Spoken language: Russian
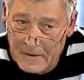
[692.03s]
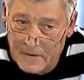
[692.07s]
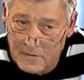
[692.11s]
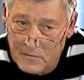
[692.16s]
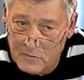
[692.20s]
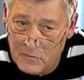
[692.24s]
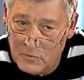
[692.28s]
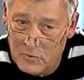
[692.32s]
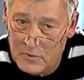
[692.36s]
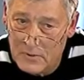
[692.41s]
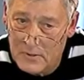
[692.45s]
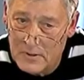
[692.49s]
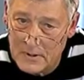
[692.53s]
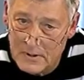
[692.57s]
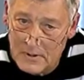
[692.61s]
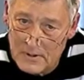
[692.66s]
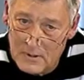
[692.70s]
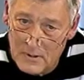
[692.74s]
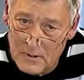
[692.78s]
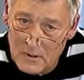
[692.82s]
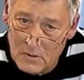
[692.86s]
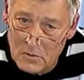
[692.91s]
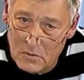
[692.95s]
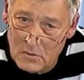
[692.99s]
вот
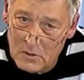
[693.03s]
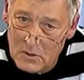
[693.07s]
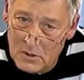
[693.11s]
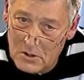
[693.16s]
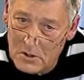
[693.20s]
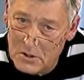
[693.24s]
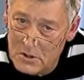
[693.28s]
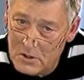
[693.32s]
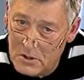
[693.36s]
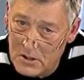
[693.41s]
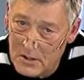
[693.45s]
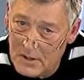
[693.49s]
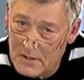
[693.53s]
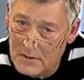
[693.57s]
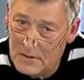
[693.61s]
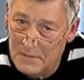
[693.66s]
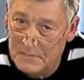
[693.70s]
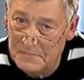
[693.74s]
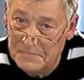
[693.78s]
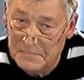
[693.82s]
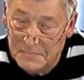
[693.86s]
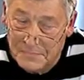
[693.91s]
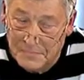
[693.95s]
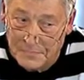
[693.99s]
тогда он начинает
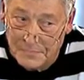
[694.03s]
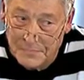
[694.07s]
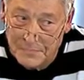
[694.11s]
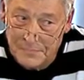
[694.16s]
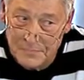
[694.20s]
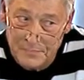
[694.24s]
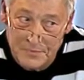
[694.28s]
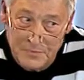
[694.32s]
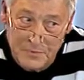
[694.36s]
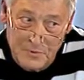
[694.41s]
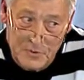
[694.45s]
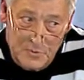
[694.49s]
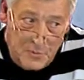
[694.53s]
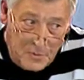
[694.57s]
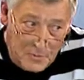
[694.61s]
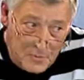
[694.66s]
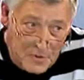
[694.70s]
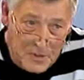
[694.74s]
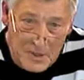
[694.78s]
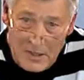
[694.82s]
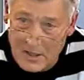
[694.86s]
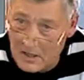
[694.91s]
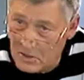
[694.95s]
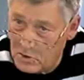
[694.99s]

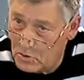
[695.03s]
вспоминать,